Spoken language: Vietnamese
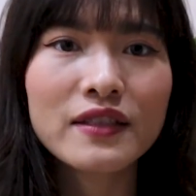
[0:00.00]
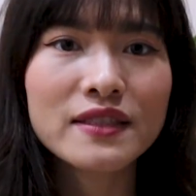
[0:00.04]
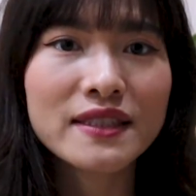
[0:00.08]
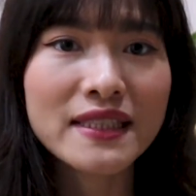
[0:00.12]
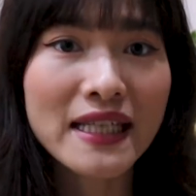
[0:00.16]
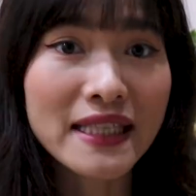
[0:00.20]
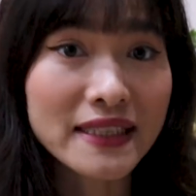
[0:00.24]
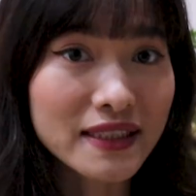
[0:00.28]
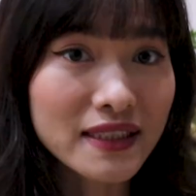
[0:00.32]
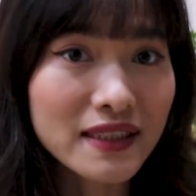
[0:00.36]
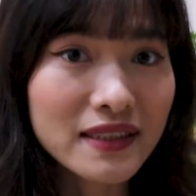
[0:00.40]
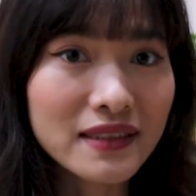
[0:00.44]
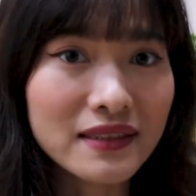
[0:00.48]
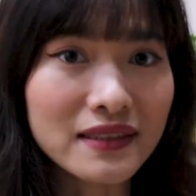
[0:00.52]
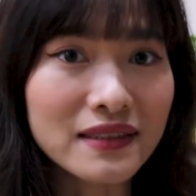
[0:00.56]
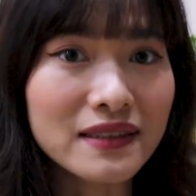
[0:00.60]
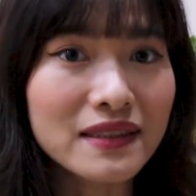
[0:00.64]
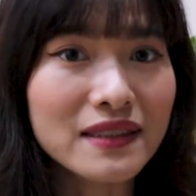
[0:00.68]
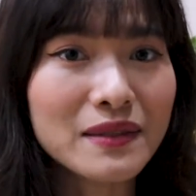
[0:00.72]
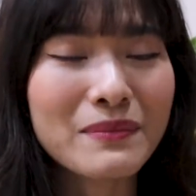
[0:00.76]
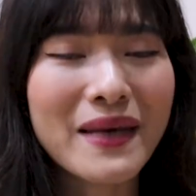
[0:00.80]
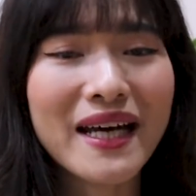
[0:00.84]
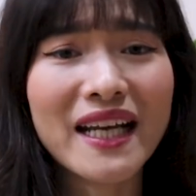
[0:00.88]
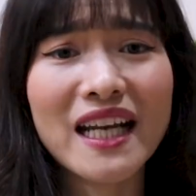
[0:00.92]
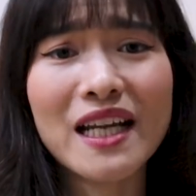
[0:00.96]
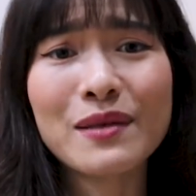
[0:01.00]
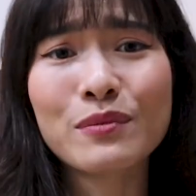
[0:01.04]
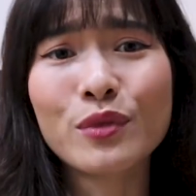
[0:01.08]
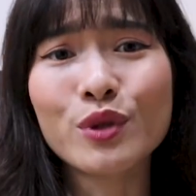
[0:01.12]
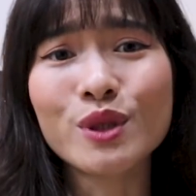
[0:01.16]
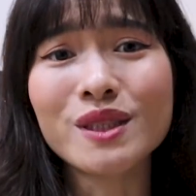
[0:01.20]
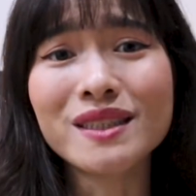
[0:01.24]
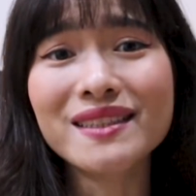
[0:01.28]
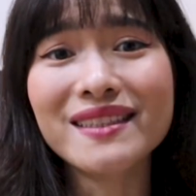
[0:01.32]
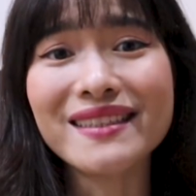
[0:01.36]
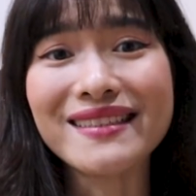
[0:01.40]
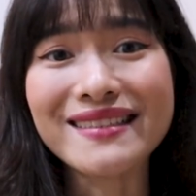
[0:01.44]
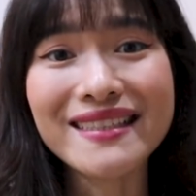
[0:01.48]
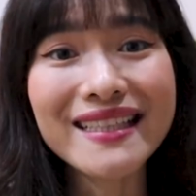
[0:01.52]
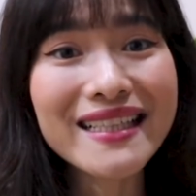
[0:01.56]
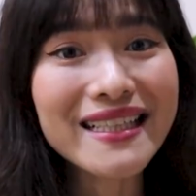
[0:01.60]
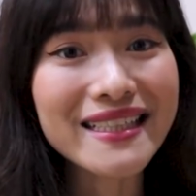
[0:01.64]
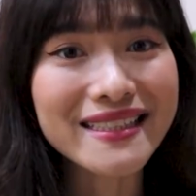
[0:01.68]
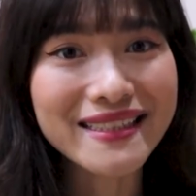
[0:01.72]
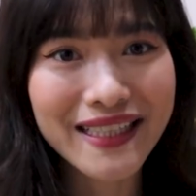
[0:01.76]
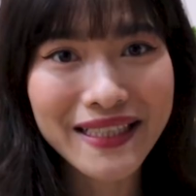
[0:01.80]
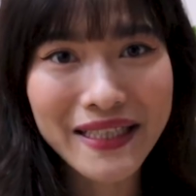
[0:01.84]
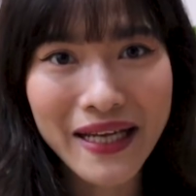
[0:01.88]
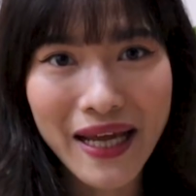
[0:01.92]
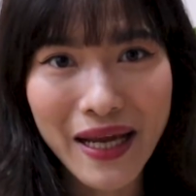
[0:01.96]
giả sử bạn là một người rất
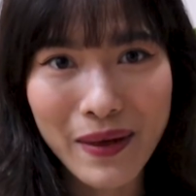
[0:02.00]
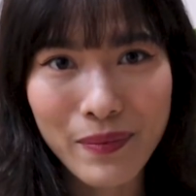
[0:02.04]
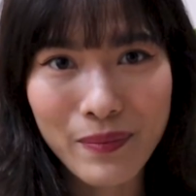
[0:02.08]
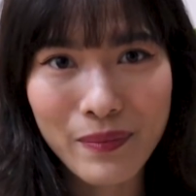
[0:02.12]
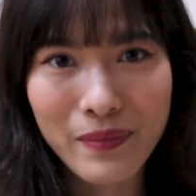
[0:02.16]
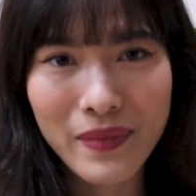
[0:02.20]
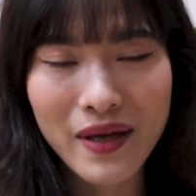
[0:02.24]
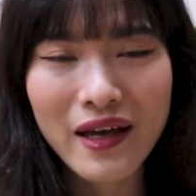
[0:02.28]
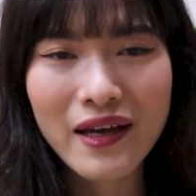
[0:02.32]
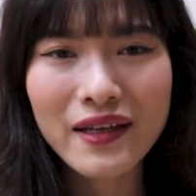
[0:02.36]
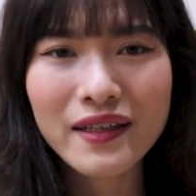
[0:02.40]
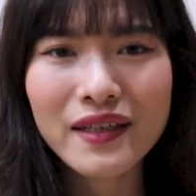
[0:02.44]
là xinh đẹp